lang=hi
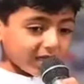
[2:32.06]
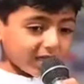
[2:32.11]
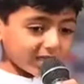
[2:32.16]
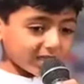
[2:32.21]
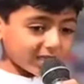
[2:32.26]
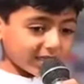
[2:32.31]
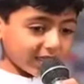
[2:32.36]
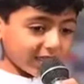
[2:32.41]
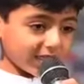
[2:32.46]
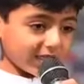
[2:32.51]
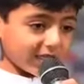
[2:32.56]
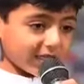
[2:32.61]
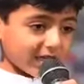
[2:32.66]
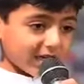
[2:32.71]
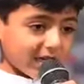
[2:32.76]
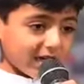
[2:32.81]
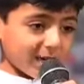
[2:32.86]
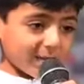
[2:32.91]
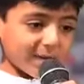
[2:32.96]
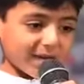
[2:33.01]
इससे
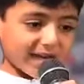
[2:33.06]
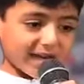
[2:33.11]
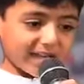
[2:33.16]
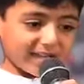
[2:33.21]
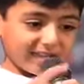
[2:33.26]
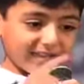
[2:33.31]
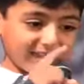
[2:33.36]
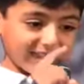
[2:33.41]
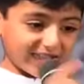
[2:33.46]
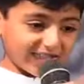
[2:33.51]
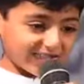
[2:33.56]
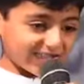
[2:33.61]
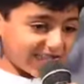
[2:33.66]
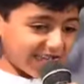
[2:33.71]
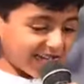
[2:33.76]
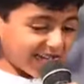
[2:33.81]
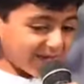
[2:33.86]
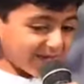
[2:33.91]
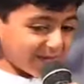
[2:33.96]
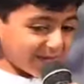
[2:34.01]
हमारा देश
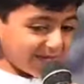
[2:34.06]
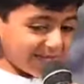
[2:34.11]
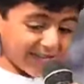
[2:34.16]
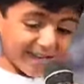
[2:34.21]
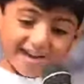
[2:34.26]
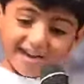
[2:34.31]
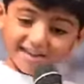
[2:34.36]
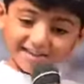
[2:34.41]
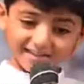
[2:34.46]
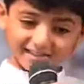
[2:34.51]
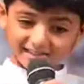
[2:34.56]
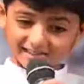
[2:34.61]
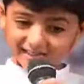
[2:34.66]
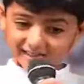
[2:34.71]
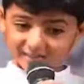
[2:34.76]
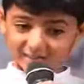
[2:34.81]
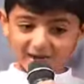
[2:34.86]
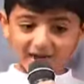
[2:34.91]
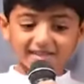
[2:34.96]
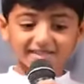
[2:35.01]
आगे बढ़ेगा
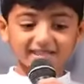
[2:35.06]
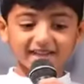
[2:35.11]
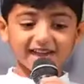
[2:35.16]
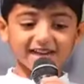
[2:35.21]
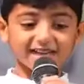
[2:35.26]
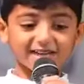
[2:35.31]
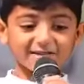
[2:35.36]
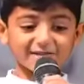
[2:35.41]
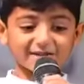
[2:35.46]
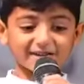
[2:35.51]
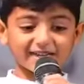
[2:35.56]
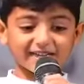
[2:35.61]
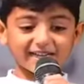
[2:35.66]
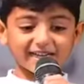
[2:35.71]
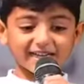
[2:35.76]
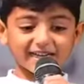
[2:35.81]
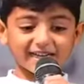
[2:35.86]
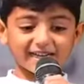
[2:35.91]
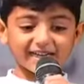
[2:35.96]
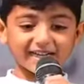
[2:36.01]
समाज आगे
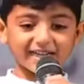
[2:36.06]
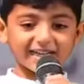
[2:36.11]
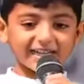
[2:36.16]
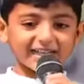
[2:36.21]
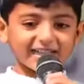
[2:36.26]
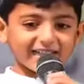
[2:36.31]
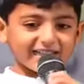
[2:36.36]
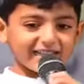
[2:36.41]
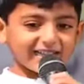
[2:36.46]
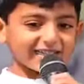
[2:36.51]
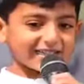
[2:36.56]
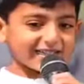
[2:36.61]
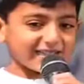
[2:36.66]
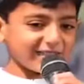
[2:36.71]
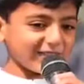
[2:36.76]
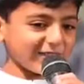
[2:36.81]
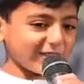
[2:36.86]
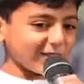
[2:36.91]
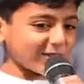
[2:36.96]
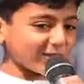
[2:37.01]
बढ़ेगा
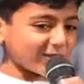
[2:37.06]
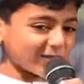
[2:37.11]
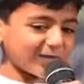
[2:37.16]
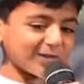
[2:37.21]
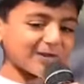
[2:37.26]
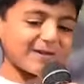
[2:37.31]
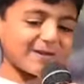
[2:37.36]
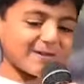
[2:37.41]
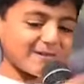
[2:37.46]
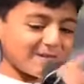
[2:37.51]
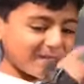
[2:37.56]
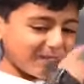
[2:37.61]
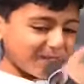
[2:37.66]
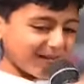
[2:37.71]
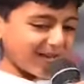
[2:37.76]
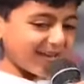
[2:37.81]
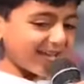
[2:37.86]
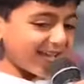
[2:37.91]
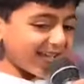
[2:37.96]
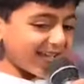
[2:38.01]
इसलिए दोस्तों
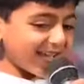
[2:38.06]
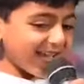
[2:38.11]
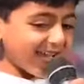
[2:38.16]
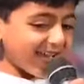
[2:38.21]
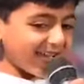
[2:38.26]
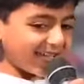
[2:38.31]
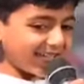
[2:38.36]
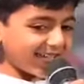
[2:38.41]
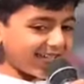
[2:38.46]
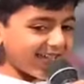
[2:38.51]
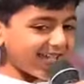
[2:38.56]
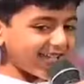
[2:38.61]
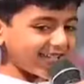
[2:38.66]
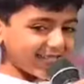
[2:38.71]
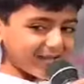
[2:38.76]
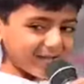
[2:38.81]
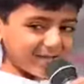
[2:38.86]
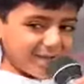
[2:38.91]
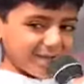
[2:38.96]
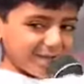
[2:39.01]
पढ़ेगा इंडिया
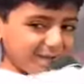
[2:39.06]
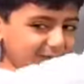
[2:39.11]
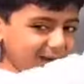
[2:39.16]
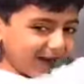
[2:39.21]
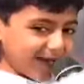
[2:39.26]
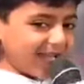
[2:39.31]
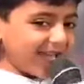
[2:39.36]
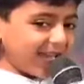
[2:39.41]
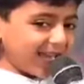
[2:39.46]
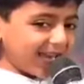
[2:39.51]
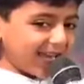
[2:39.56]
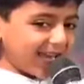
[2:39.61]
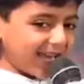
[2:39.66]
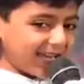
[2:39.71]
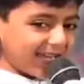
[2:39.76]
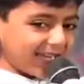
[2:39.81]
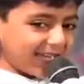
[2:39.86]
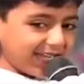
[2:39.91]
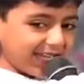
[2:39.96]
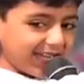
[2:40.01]
तभी बढ़ेगा
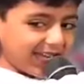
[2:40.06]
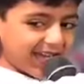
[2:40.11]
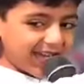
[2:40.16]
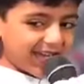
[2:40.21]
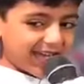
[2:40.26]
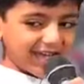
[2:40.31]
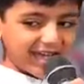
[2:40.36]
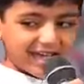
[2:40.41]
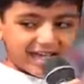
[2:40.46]
इंडिया